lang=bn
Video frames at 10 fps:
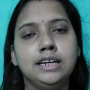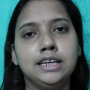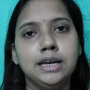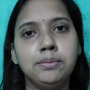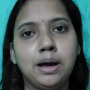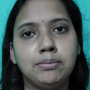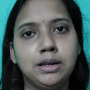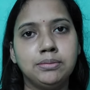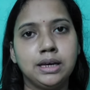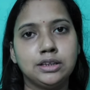নিয়ে
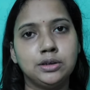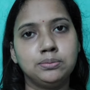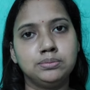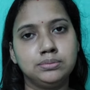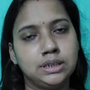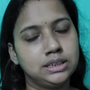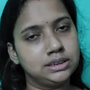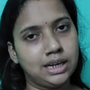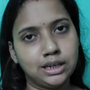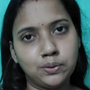ভাবলাম একদম মানে
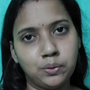স্নান